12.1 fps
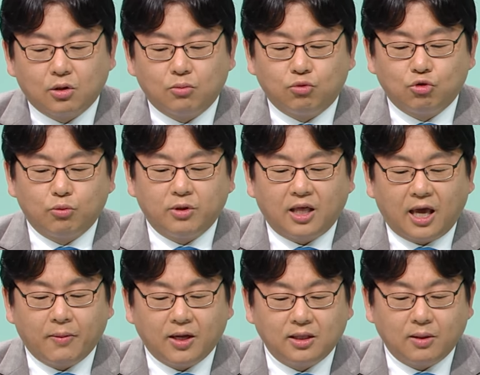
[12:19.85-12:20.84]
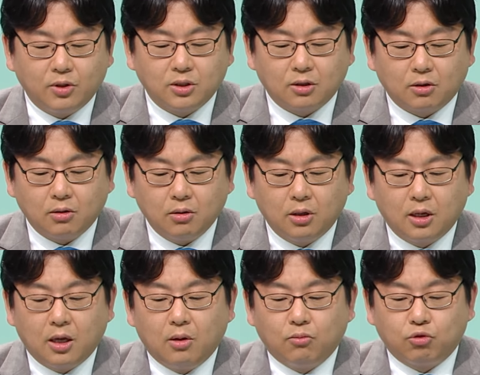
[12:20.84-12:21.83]
그럼 무릎이 내반되면서
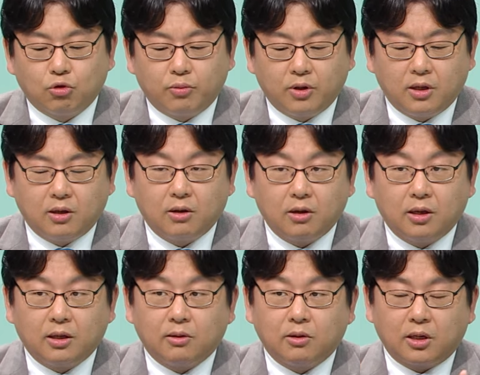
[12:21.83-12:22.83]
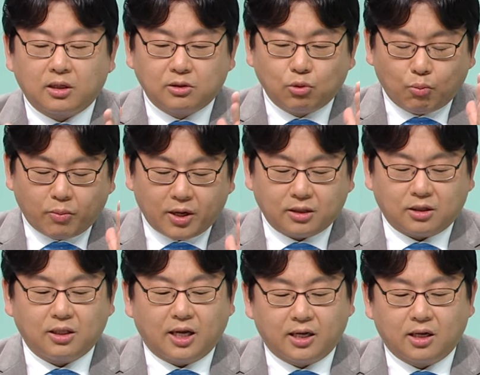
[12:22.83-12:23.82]
무릎이 그냥
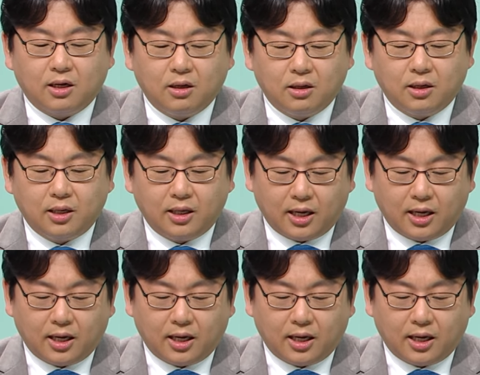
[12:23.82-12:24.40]
똑바랐던 다리가 음.